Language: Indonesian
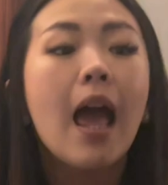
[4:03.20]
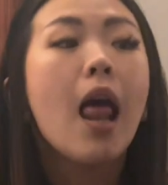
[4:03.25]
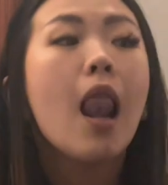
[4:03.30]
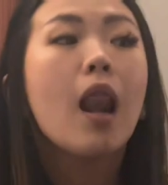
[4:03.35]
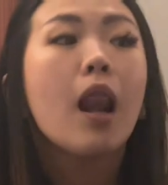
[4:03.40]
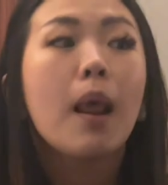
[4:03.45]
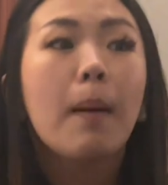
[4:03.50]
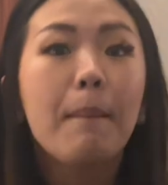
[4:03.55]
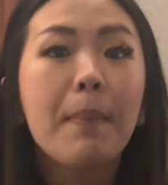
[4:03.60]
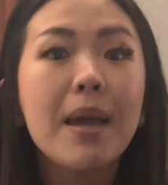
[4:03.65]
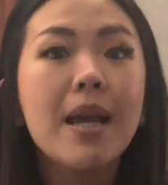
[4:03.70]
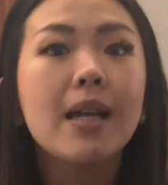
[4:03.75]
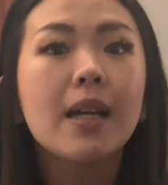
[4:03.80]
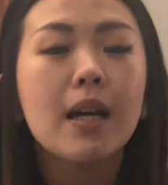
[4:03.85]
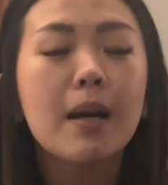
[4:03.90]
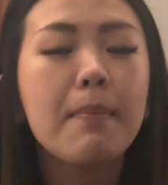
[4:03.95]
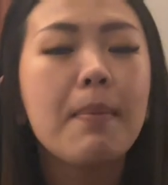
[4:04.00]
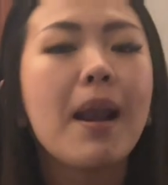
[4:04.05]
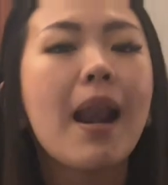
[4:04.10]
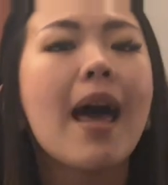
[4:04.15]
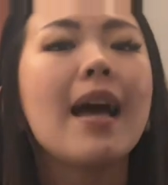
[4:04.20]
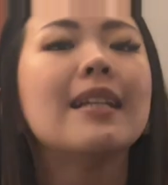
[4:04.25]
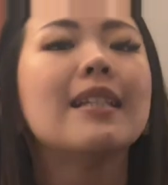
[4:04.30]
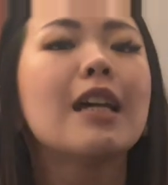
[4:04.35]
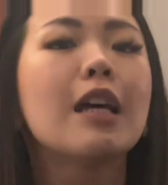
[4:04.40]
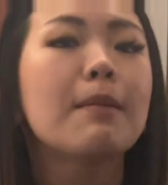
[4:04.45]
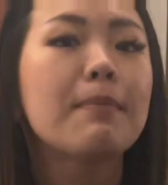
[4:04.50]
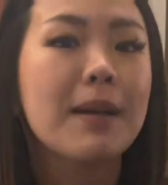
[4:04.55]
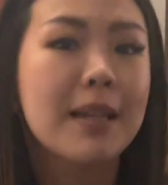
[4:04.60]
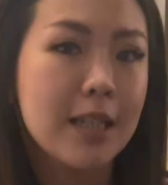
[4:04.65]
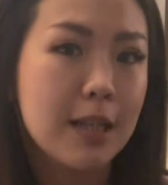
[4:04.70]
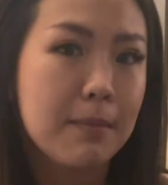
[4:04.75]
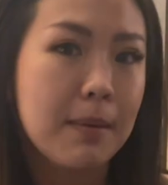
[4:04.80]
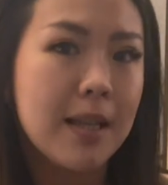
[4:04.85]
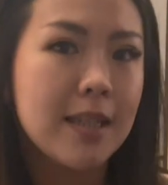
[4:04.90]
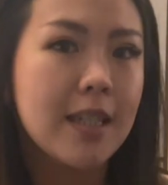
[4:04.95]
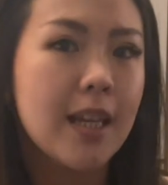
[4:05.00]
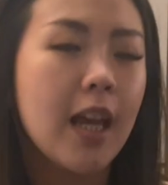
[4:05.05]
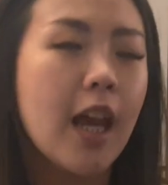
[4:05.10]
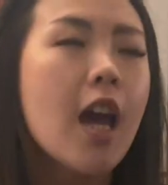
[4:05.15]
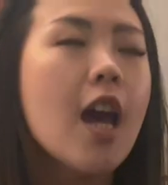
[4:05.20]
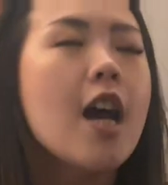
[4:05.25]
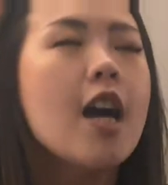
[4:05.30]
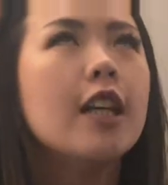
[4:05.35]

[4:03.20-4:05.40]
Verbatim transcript: Lebih ke belajar masing-masing.